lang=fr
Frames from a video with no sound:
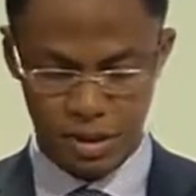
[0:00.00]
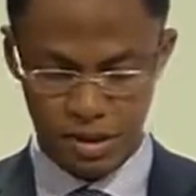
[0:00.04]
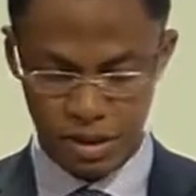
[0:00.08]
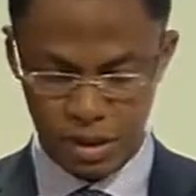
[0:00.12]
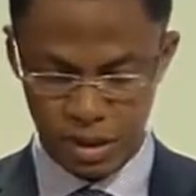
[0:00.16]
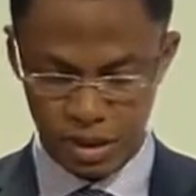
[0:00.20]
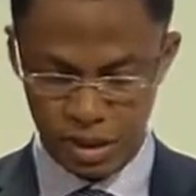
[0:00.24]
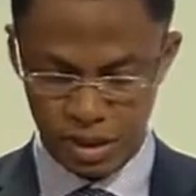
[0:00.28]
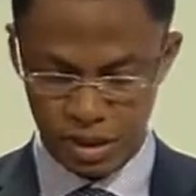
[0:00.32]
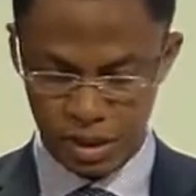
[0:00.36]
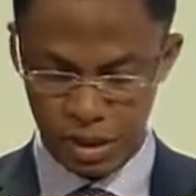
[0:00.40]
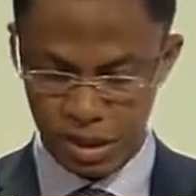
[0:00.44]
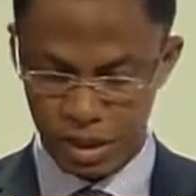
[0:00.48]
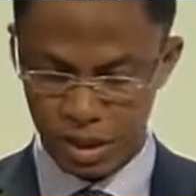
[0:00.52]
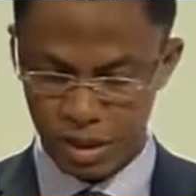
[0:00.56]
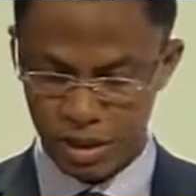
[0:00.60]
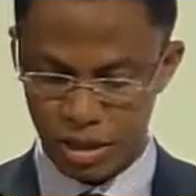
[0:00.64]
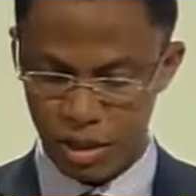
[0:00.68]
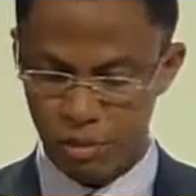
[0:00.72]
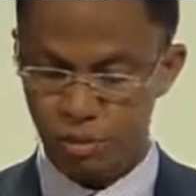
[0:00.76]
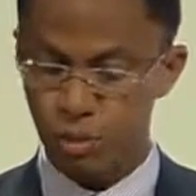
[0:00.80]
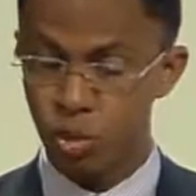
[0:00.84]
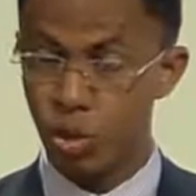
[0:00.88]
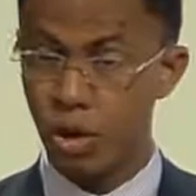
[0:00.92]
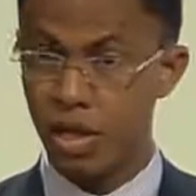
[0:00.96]
qu'elle a
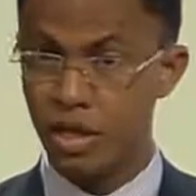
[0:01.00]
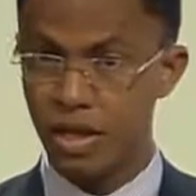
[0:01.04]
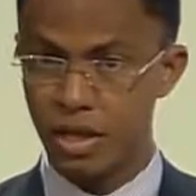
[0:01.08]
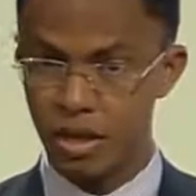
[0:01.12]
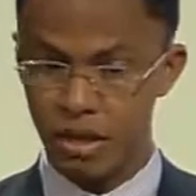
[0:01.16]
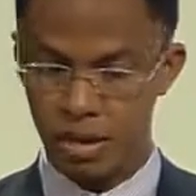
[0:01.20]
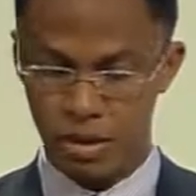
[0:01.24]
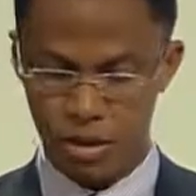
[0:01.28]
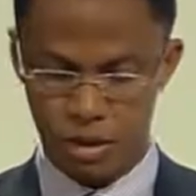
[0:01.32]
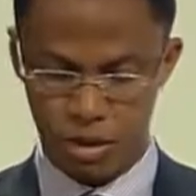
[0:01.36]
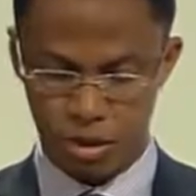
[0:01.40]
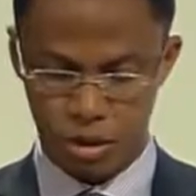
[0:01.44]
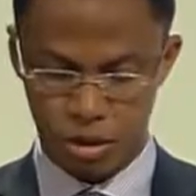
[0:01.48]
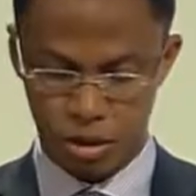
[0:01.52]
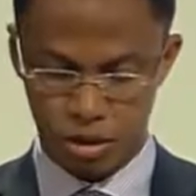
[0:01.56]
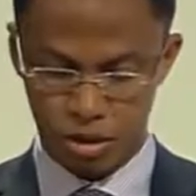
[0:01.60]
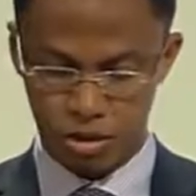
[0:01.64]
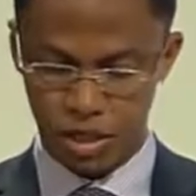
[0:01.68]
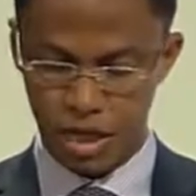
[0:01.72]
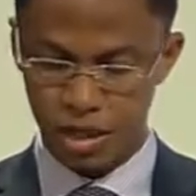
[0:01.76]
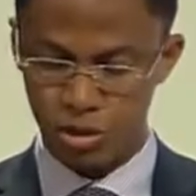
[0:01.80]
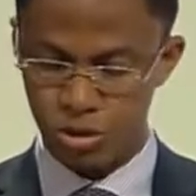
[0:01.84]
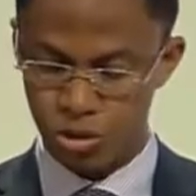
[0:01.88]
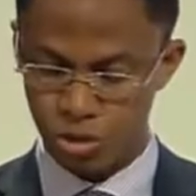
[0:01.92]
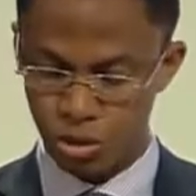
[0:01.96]
déployés en
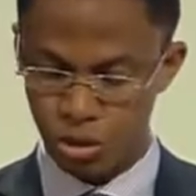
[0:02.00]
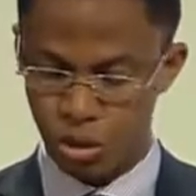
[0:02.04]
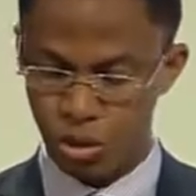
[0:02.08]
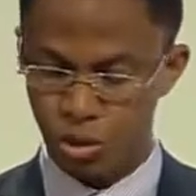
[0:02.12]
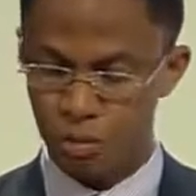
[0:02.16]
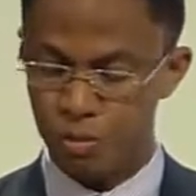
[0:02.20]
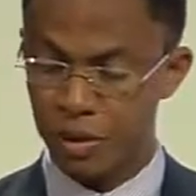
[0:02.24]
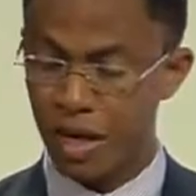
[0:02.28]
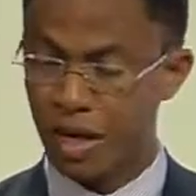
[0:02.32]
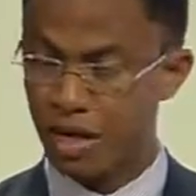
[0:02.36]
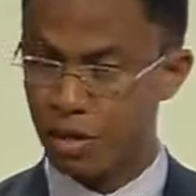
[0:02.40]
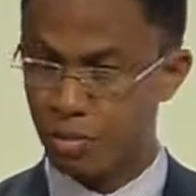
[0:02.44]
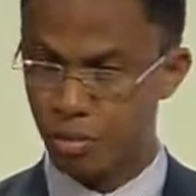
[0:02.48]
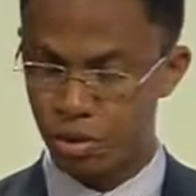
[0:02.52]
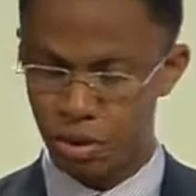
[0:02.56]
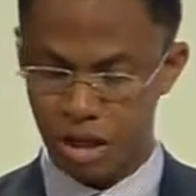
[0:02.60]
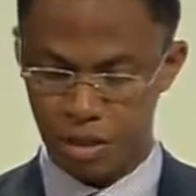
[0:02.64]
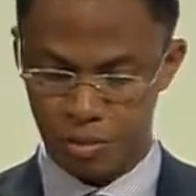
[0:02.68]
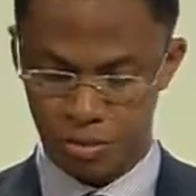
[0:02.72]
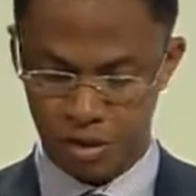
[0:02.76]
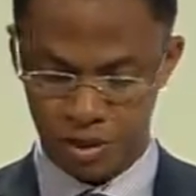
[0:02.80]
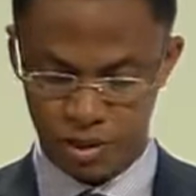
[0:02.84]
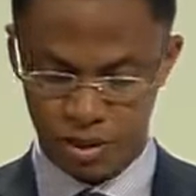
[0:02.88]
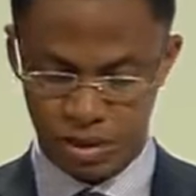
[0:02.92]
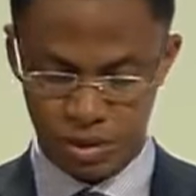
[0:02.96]
assurant pleinement la
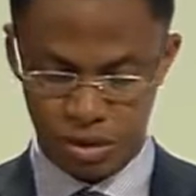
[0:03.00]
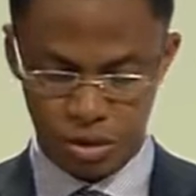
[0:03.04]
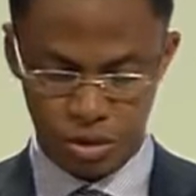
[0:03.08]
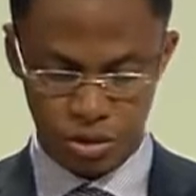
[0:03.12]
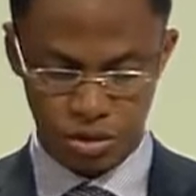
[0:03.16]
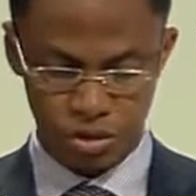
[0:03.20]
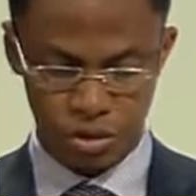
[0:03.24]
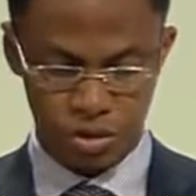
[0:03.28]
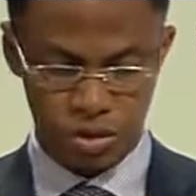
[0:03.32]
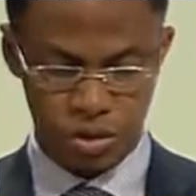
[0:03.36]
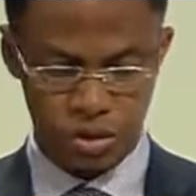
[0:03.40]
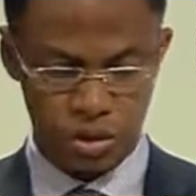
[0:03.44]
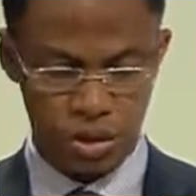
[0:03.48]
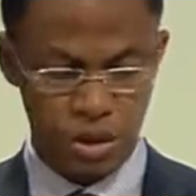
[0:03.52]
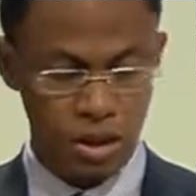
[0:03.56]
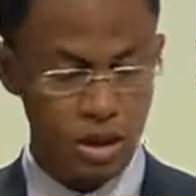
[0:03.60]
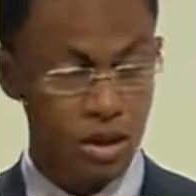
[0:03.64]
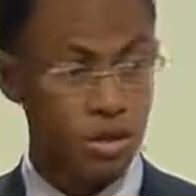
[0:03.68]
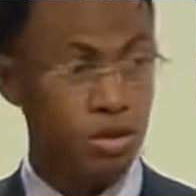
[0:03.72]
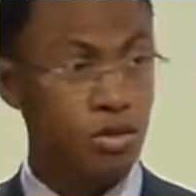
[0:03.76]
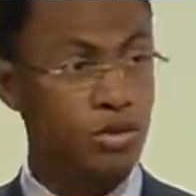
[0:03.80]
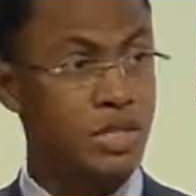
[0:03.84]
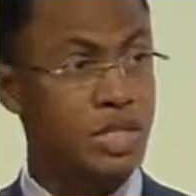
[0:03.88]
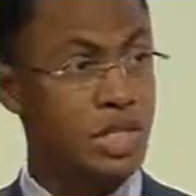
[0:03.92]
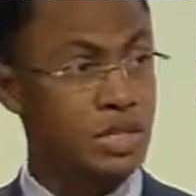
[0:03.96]
présidence de
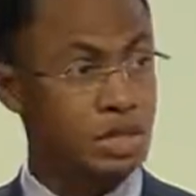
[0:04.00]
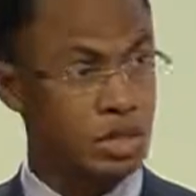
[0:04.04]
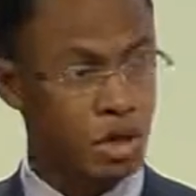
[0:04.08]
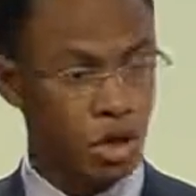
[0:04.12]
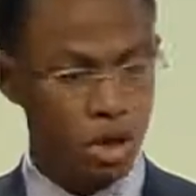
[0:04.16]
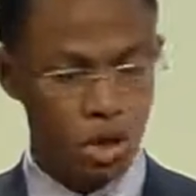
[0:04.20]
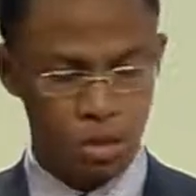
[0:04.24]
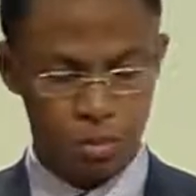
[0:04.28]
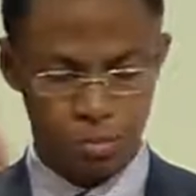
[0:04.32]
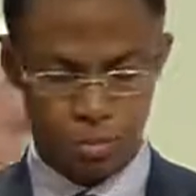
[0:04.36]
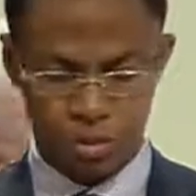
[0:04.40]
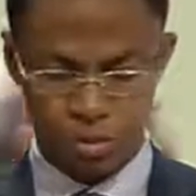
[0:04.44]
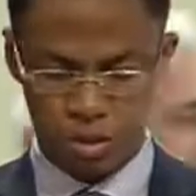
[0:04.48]
cette COP